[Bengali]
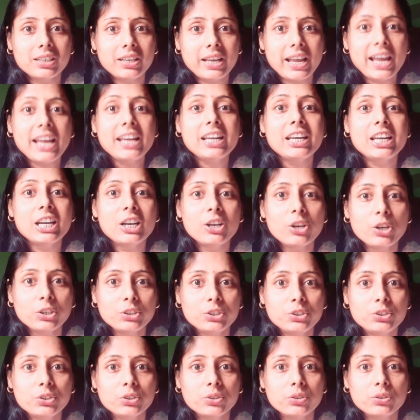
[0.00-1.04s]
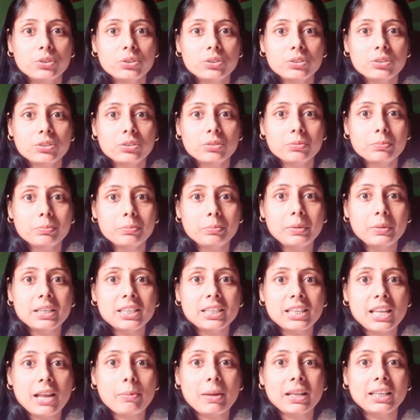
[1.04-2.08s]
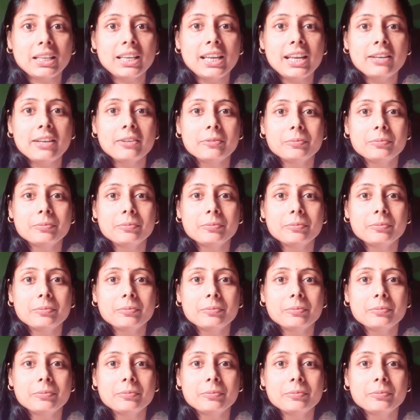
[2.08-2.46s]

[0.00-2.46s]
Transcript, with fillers: এই নির্লজ্জ মিথ্যেবাদী